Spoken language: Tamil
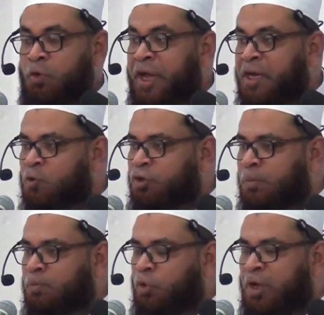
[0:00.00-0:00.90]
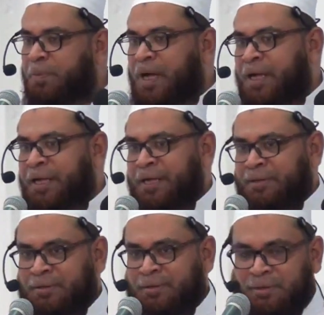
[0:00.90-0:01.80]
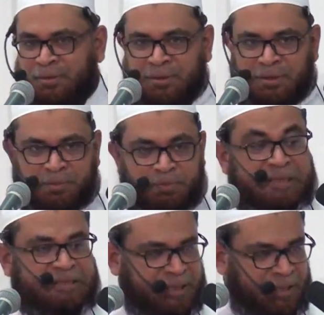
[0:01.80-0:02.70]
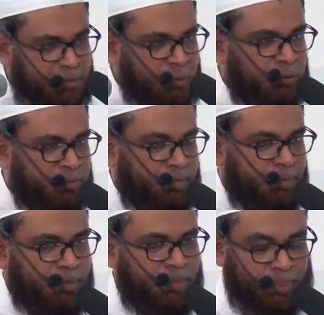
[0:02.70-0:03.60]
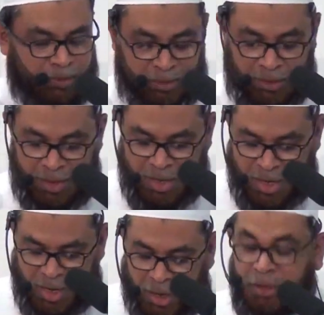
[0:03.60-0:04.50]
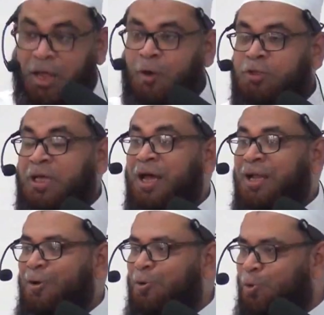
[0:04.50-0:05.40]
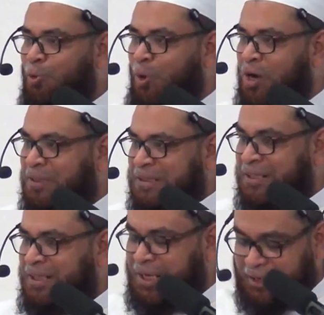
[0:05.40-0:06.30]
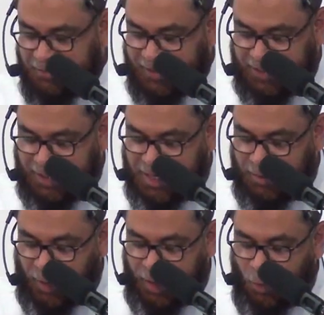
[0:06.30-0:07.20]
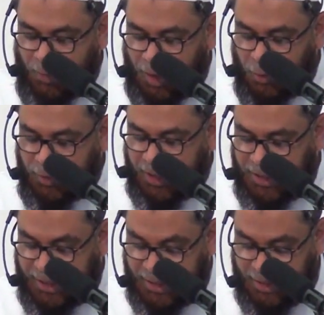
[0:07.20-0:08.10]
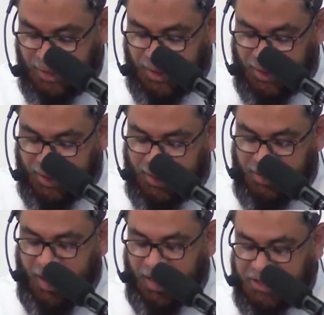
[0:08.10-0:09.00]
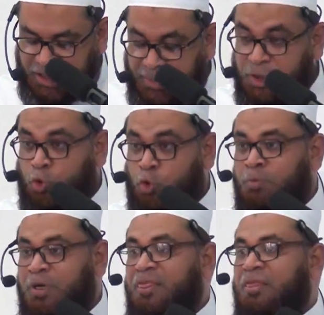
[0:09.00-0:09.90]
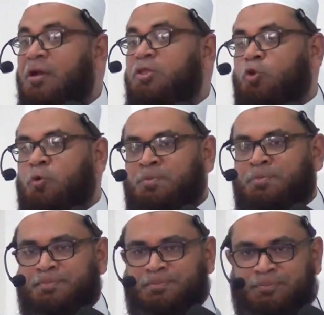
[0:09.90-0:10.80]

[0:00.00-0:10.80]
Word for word: ஹுனேன் யுத்தம் தொடர்பாக பேசுகிற போது அல்லாஹு தால ஒரு குர்வான் வசனத்தை இறக்கி வைக்கிறான் வயோம ஹுனைன இத் அஜபத்கும் கசரத்கும்